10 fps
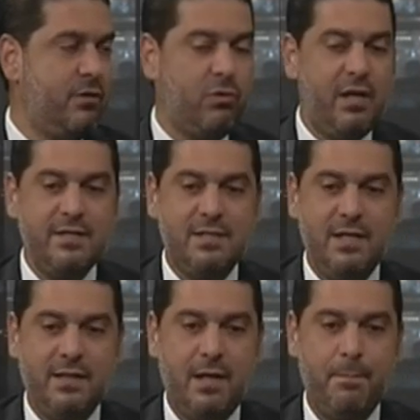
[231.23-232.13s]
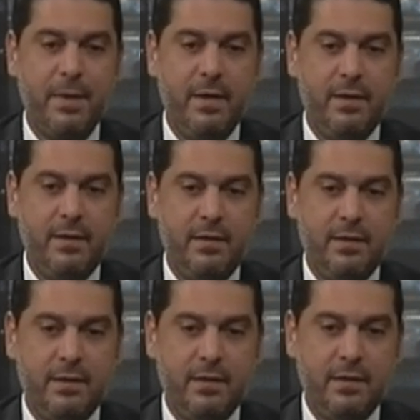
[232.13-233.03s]
Dolayısıyla da e,
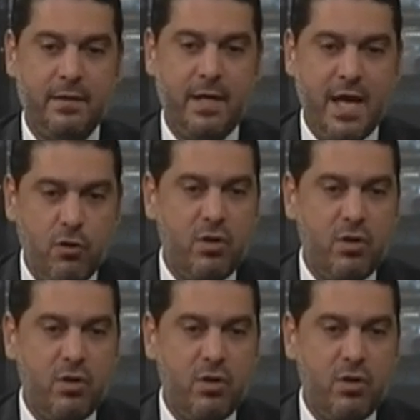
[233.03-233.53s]
en